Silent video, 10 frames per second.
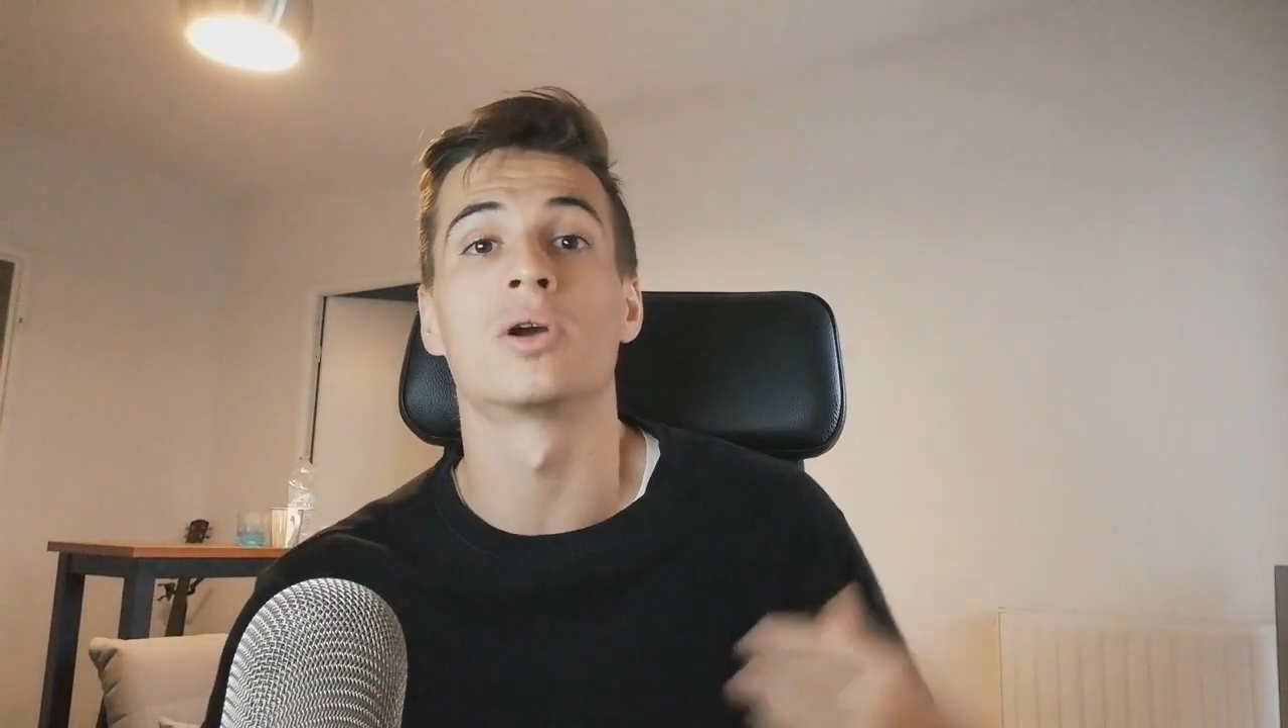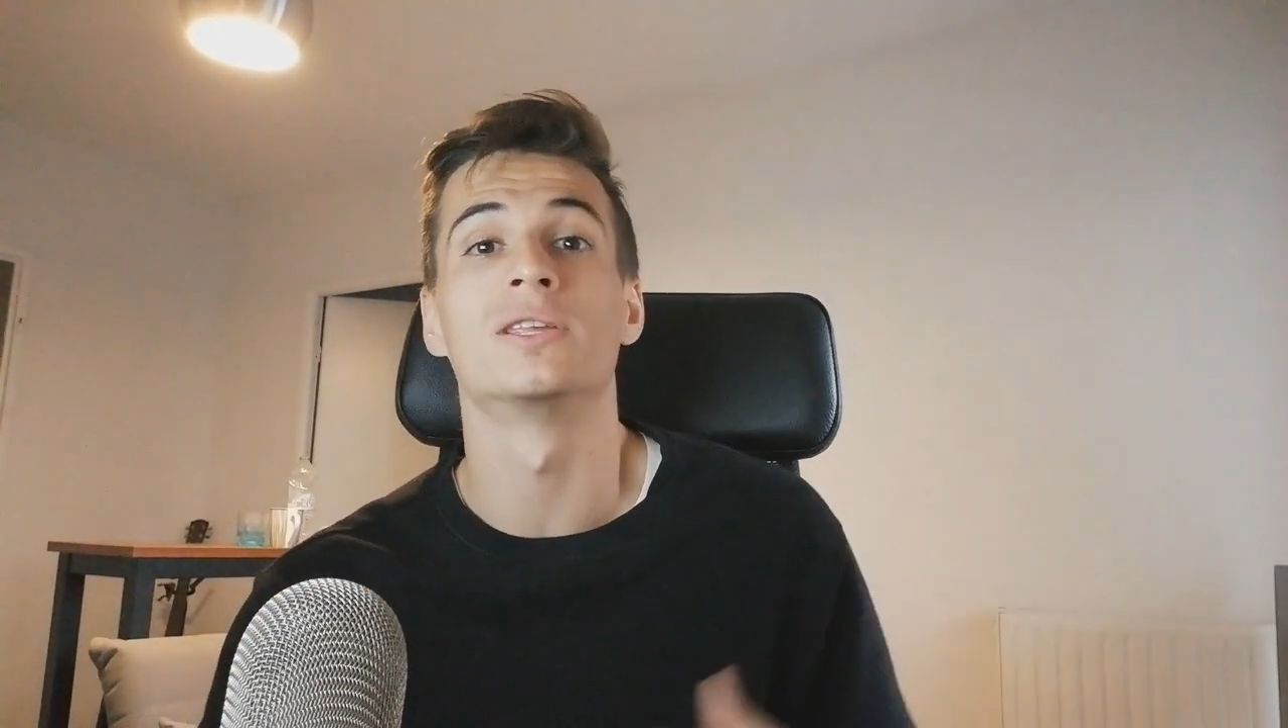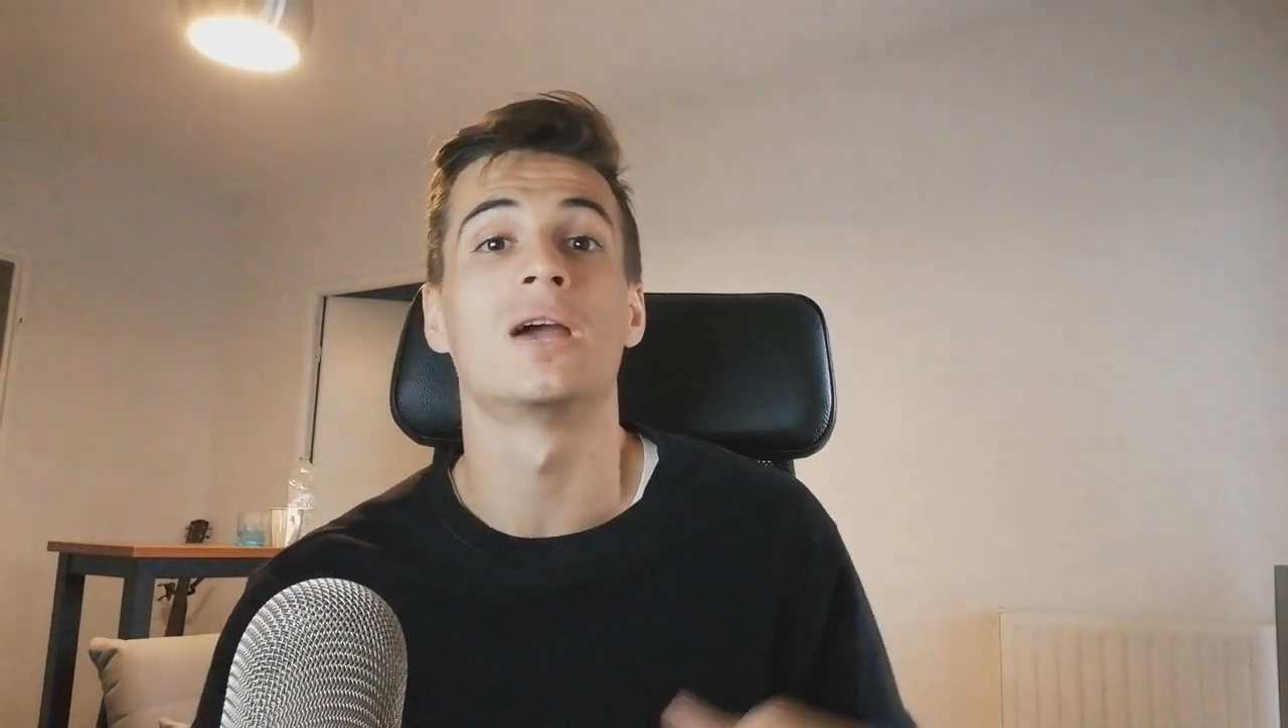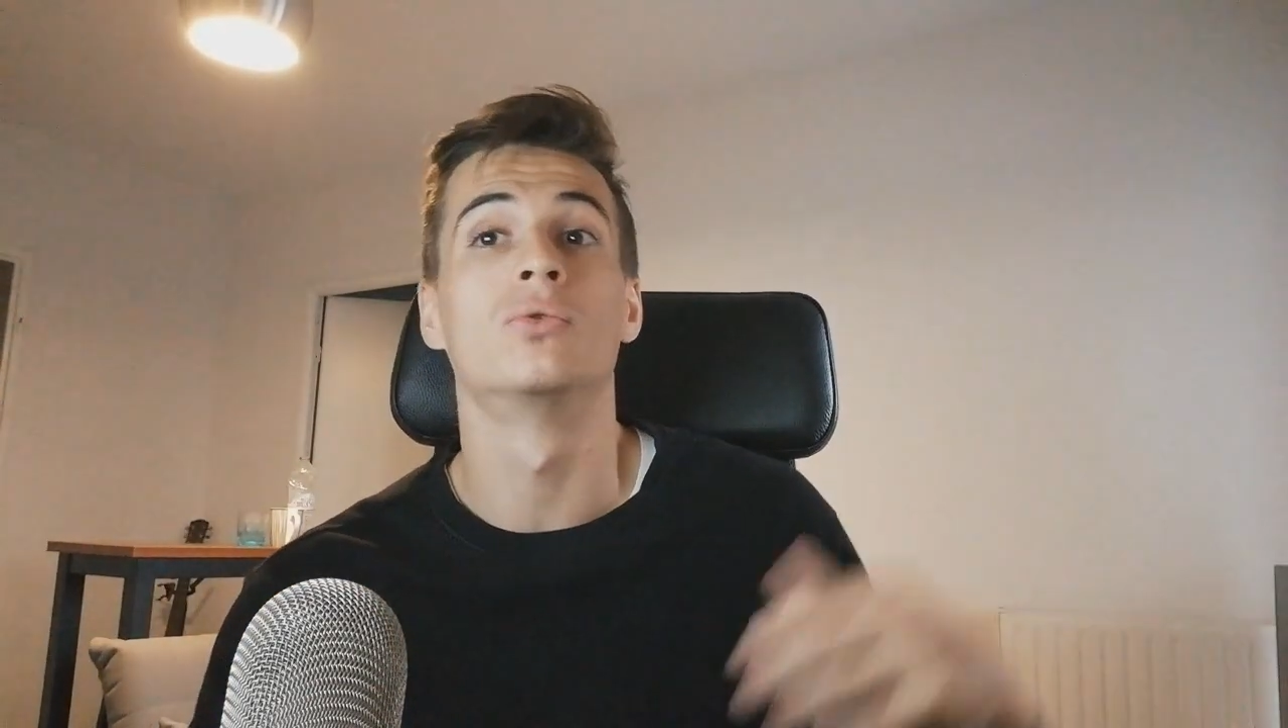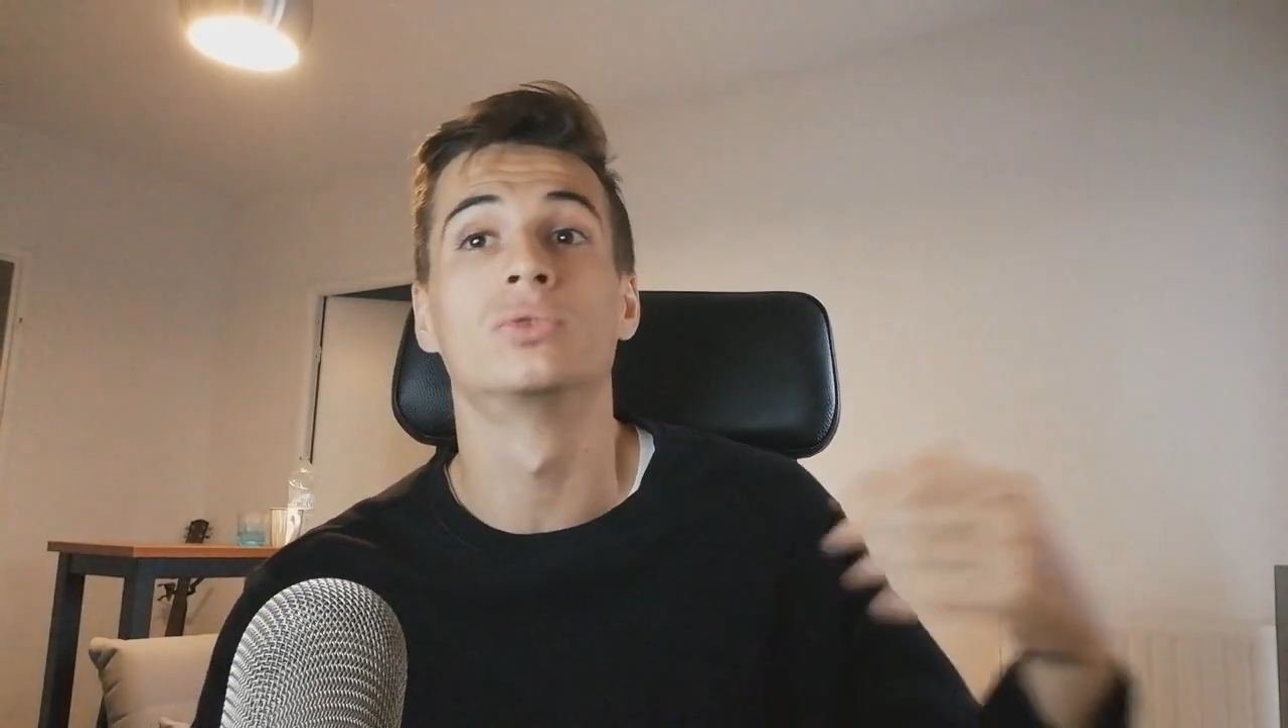
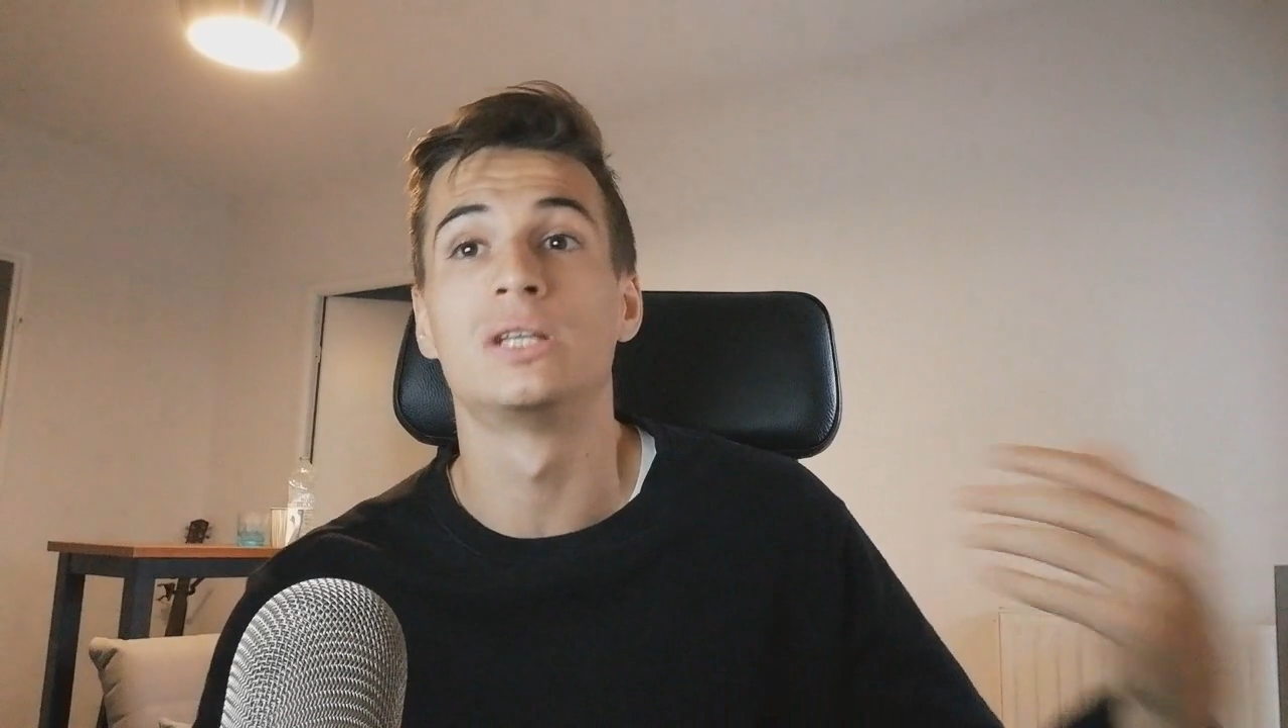gagner à long